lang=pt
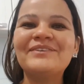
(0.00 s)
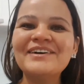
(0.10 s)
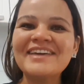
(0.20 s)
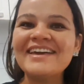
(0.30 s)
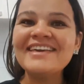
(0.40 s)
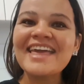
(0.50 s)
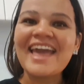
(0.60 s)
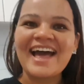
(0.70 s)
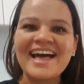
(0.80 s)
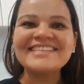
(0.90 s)
porque em
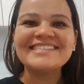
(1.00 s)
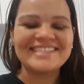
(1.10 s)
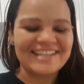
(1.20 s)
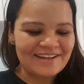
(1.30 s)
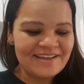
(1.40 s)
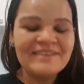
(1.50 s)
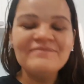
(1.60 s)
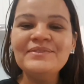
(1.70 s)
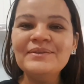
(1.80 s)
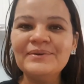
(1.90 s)
casa
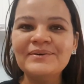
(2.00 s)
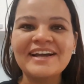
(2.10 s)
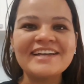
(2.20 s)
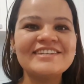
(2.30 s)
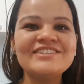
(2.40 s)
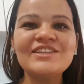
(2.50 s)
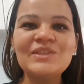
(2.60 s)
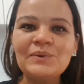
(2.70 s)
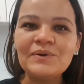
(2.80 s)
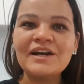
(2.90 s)
nunca, a gente
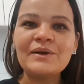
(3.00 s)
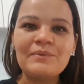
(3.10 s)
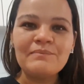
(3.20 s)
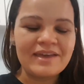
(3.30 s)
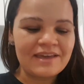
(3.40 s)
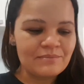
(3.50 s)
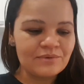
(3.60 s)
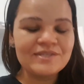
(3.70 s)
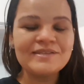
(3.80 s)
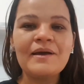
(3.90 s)
nunca comemos